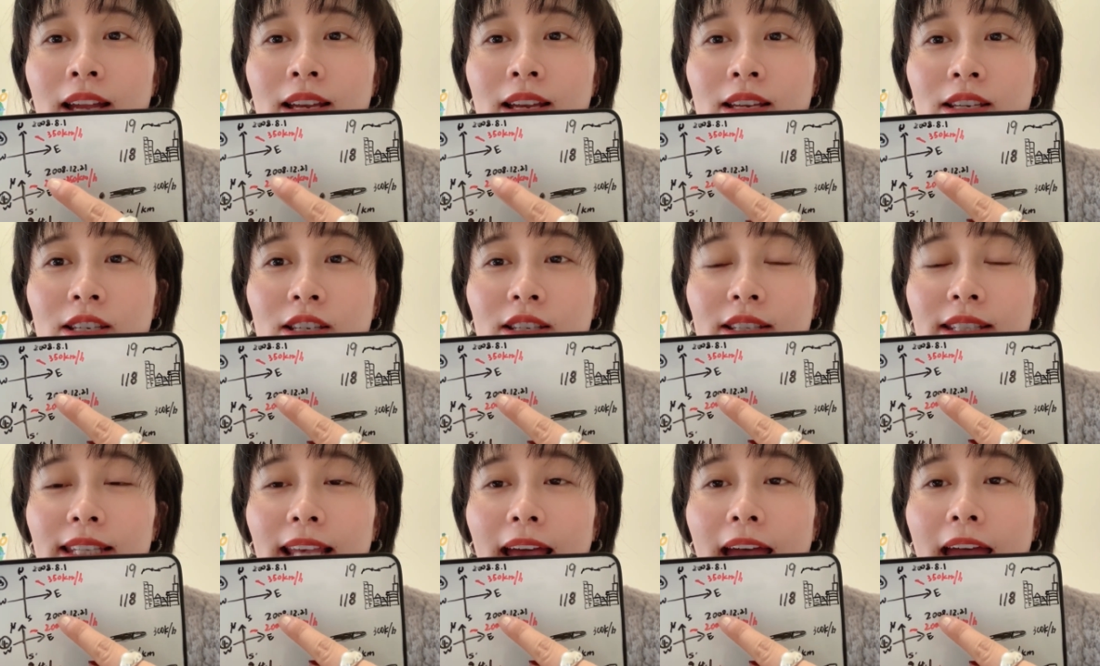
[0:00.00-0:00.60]
是
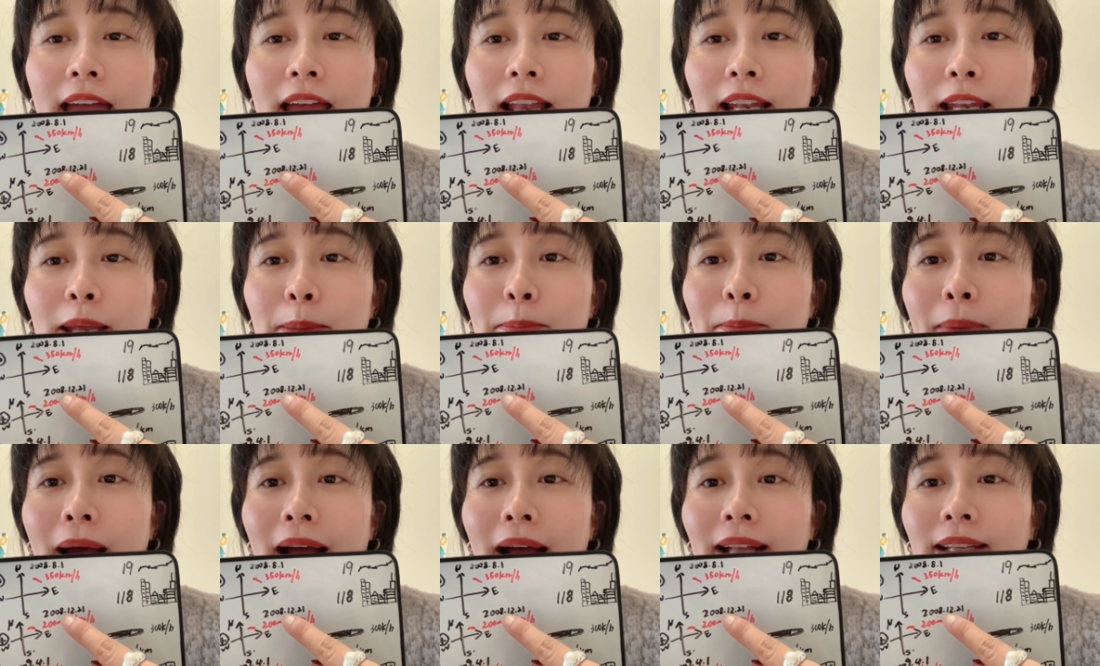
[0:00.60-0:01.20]
在
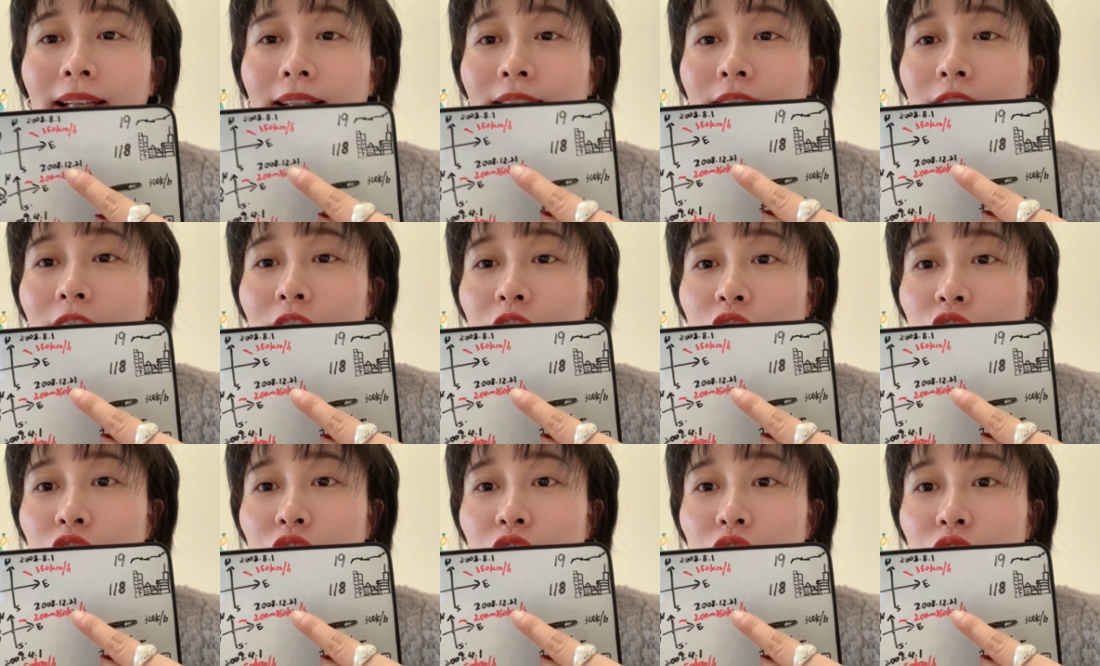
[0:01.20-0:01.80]
零八年的
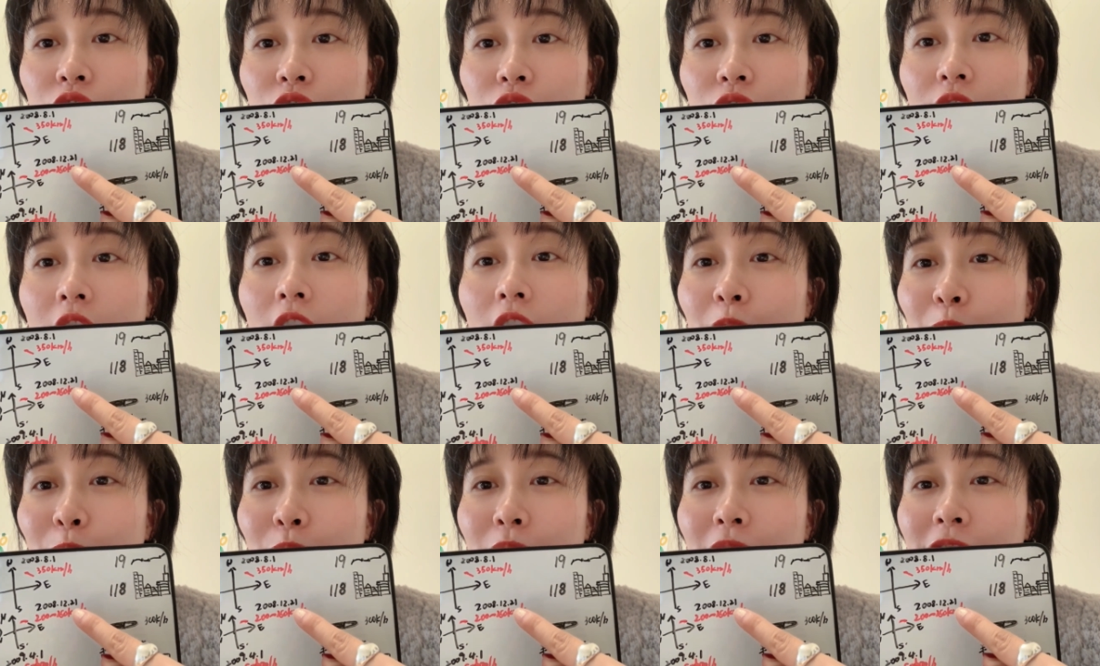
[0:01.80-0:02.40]
十
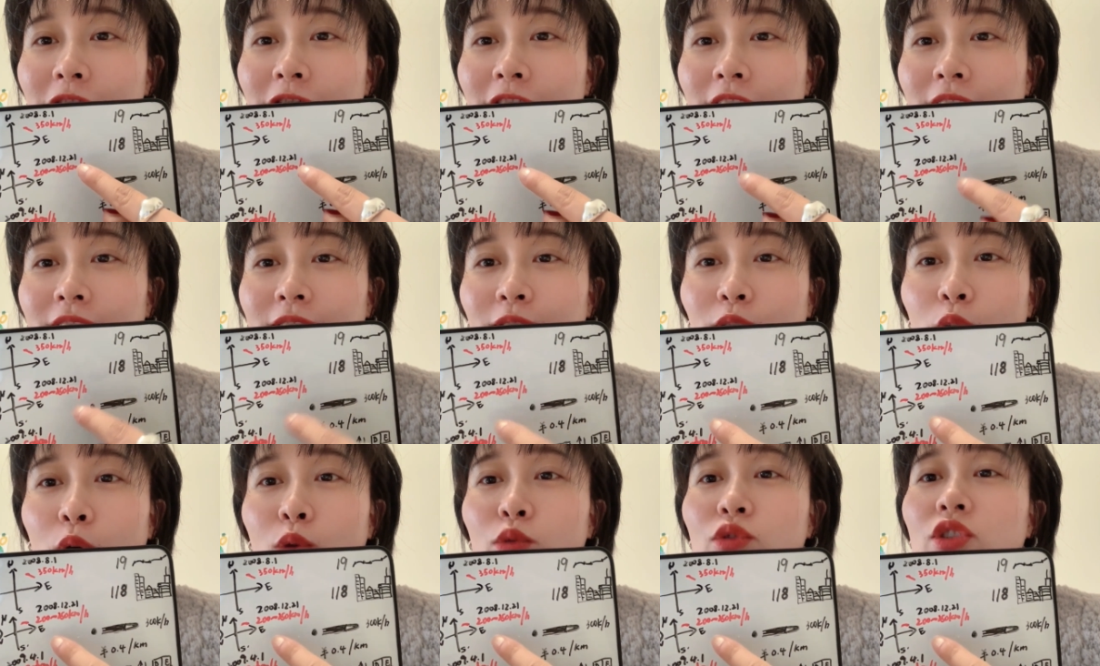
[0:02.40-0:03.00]
二月份
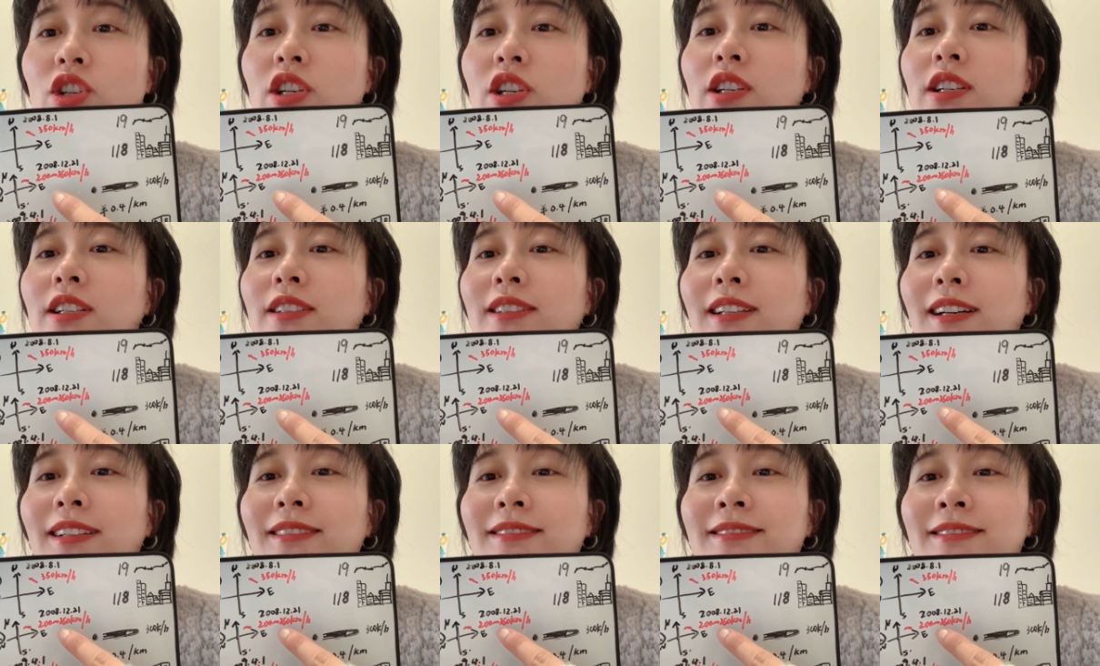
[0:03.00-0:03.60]
通车
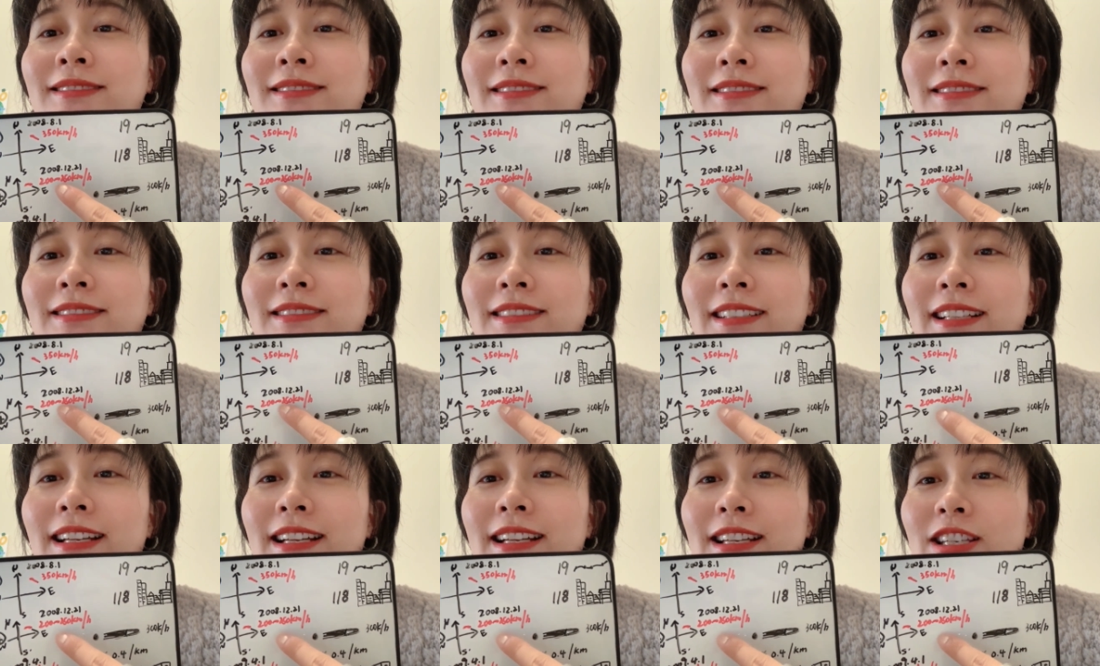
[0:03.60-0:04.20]
的，
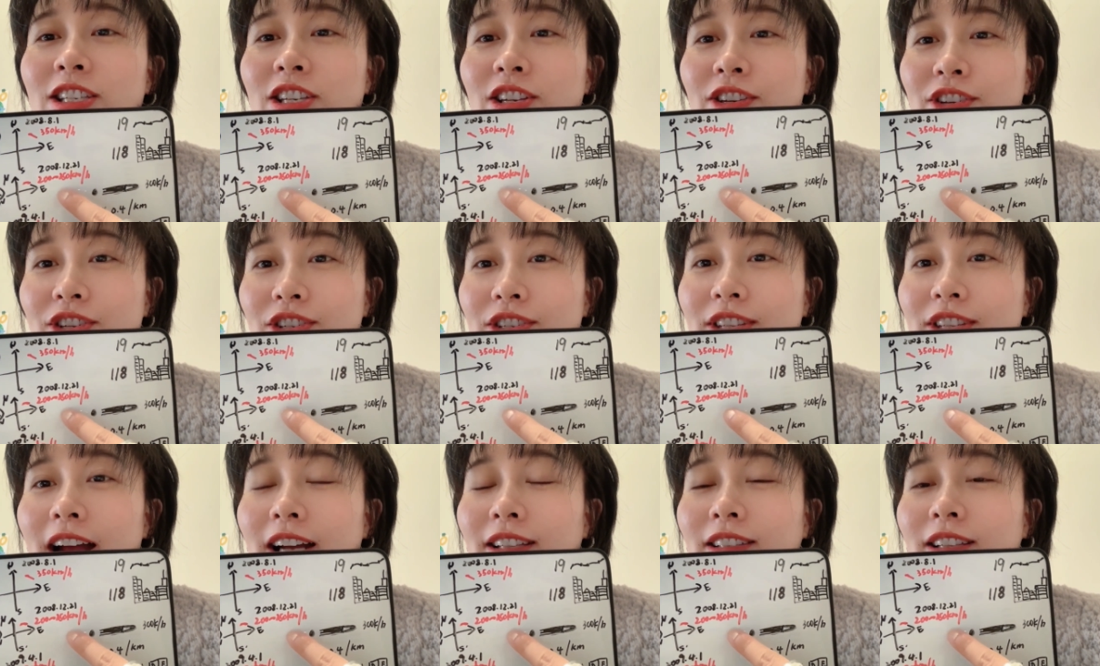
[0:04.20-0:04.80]
这是
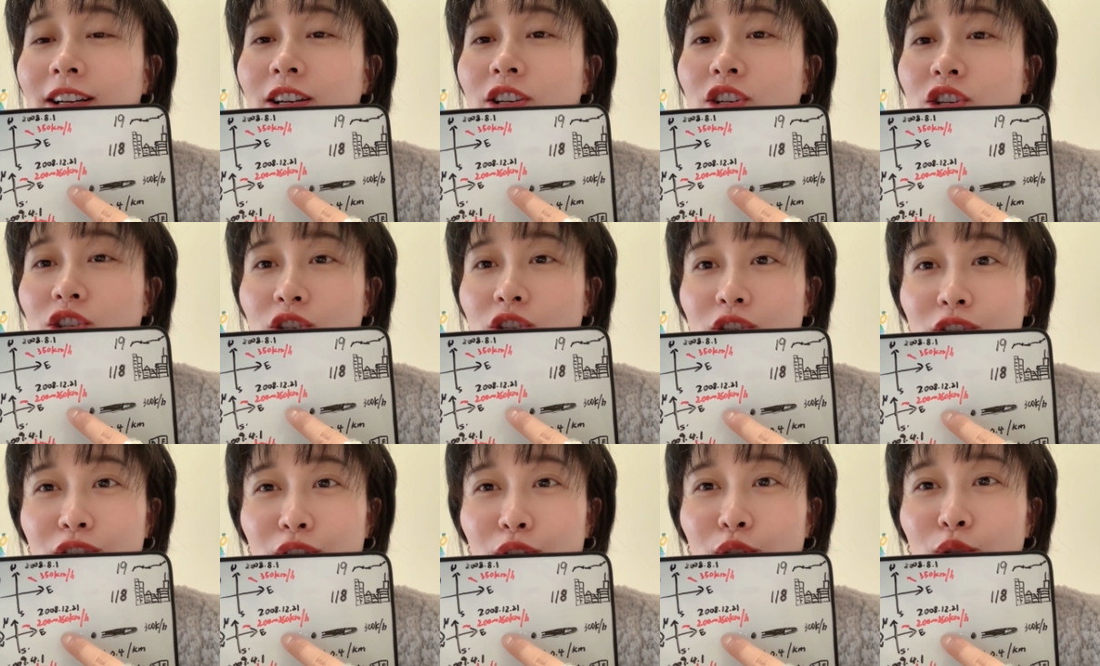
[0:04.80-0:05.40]
它的
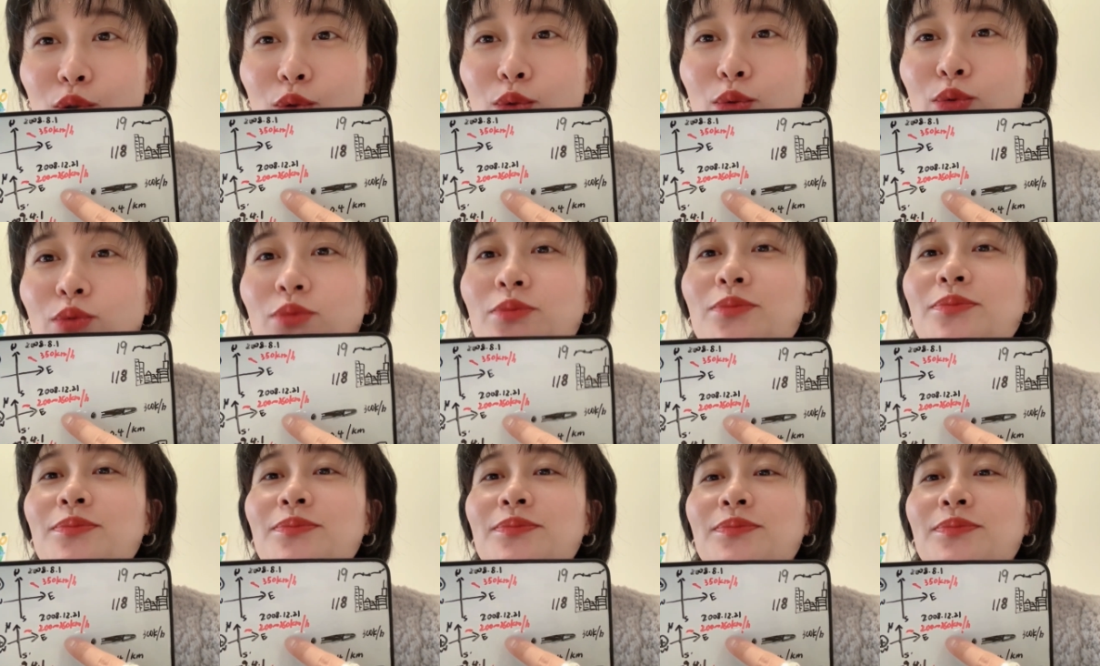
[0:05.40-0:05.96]
时速，